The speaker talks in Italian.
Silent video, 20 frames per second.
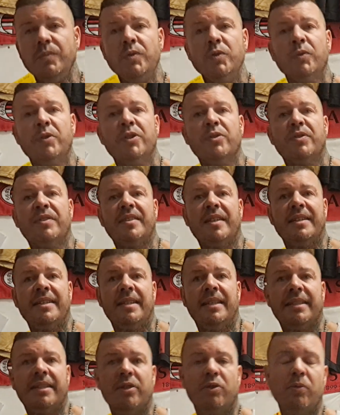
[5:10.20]
Non sa
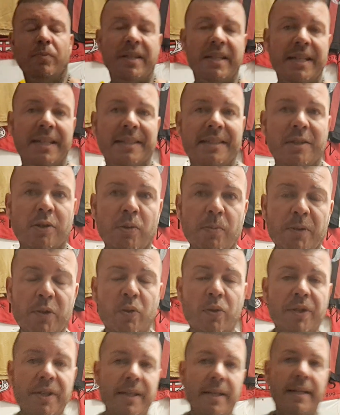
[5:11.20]
neanche come rientra e come
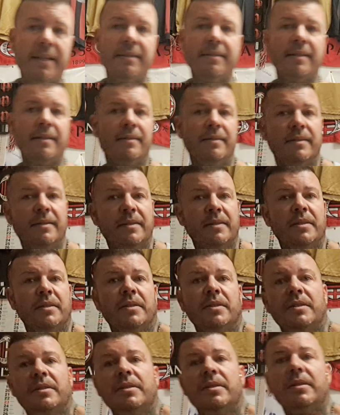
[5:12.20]
non rientra
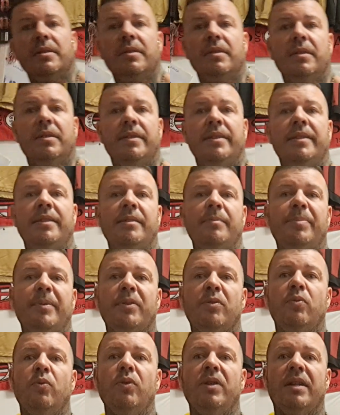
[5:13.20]
quindi
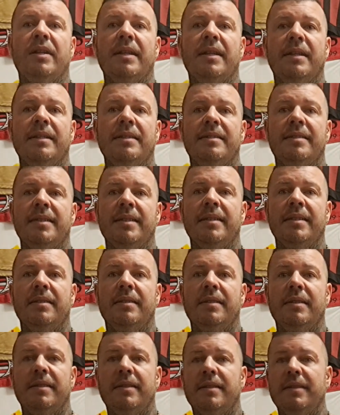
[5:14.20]
per cui ragazzi,
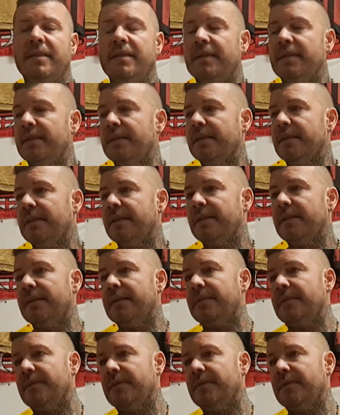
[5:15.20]
eh,